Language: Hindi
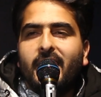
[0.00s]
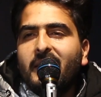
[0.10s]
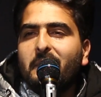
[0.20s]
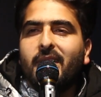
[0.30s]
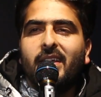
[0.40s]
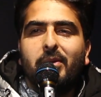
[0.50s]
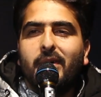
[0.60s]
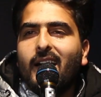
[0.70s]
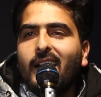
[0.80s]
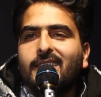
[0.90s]
बनी
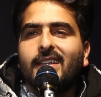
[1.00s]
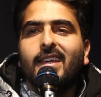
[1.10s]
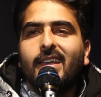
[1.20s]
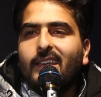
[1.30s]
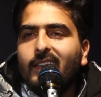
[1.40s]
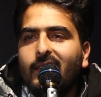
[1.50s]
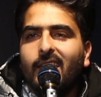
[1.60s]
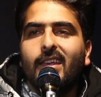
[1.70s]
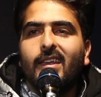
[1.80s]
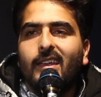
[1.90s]
बर्बादी
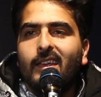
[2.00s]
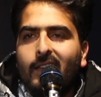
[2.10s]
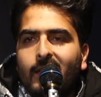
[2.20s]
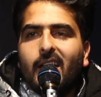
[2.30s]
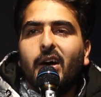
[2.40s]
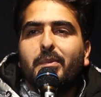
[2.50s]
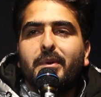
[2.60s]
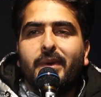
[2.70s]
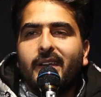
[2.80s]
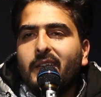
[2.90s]
अब
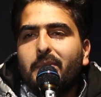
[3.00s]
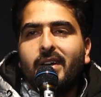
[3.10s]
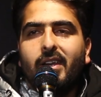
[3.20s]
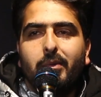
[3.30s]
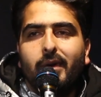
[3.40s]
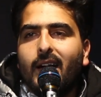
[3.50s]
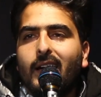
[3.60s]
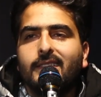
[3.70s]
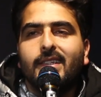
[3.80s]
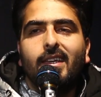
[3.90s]
बनी
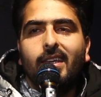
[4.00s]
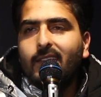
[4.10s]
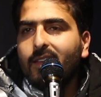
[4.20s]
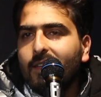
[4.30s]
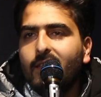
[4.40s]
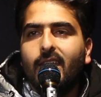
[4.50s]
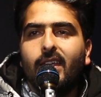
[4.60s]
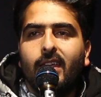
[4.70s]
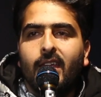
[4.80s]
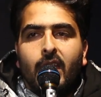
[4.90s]
बर्बादी
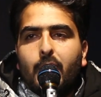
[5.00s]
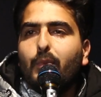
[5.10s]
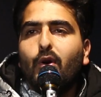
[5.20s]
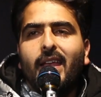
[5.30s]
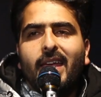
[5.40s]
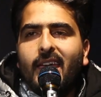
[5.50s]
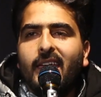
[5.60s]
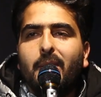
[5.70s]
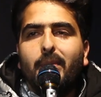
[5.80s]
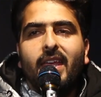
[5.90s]
बोले
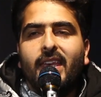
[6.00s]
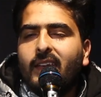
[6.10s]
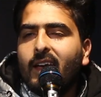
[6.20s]
यही मेरी